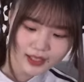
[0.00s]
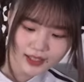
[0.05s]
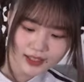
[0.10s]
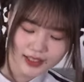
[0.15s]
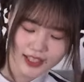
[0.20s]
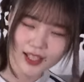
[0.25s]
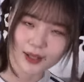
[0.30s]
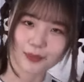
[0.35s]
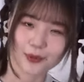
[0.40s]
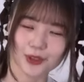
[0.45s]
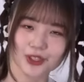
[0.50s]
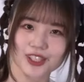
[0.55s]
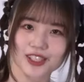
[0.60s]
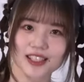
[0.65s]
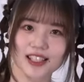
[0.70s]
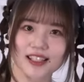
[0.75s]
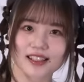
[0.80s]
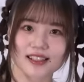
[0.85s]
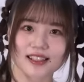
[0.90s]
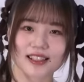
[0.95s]
ね、もうし
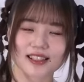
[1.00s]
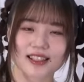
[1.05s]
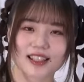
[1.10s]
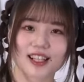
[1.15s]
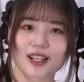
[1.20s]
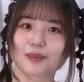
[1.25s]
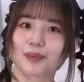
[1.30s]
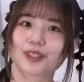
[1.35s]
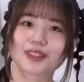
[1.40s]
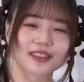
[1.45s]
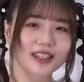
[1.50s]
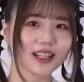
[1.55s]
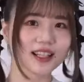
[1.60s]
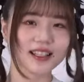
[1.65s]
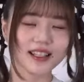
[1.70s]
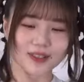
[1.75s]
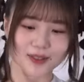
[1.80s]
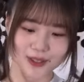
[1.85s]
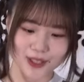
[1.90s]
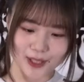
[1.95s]
がつですからぴったり
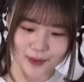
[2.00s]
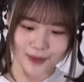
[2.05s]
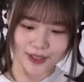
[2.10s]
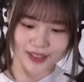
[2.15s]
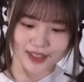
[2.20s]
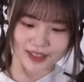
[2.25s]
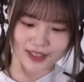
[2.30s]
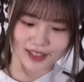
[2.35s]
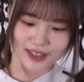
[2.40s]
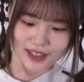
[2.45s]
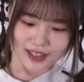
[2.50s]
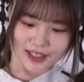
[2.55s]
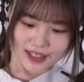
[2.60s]
でございます。